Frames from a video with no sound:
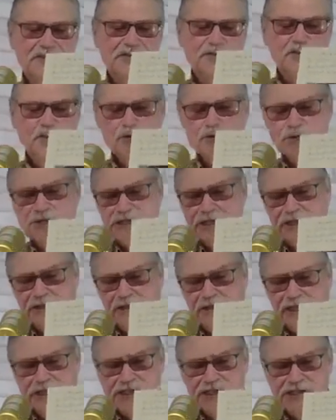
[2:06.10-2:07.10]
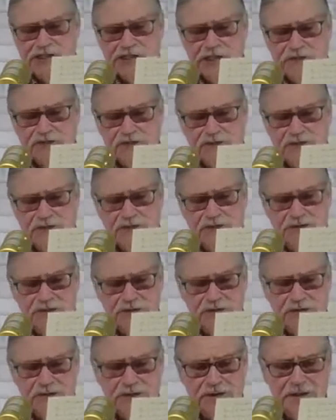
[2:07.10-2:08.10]
où j'étais
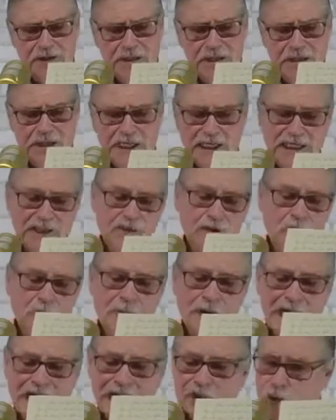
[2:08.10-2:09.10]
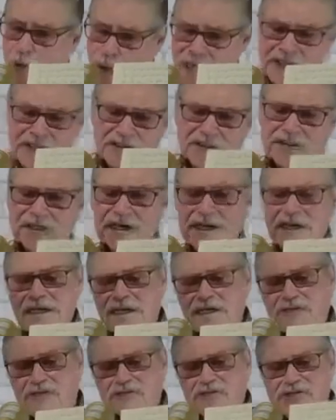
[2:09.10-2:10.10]
chanteur et dont ma
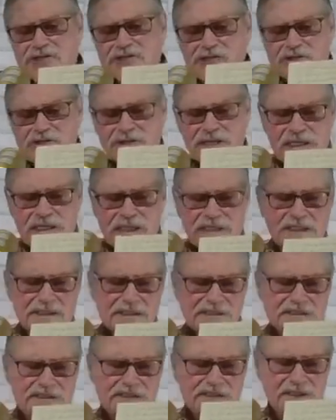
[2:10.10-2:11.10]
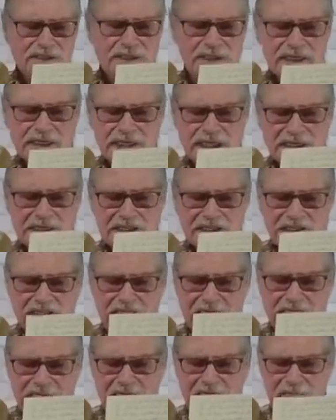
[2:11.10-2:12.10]
lointaine jeunesse
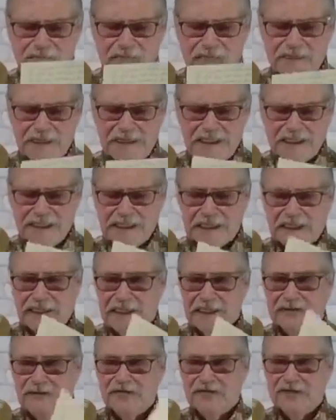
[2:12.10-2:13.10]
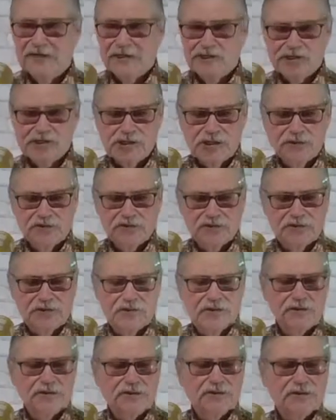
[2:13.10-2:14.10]
était remplie de rêves
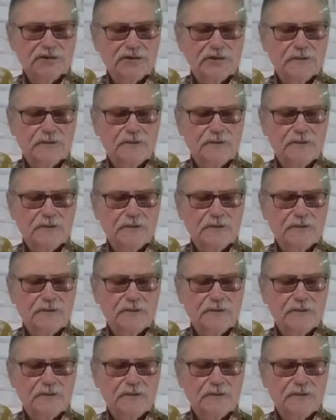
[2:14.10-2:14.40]
enchanteurs.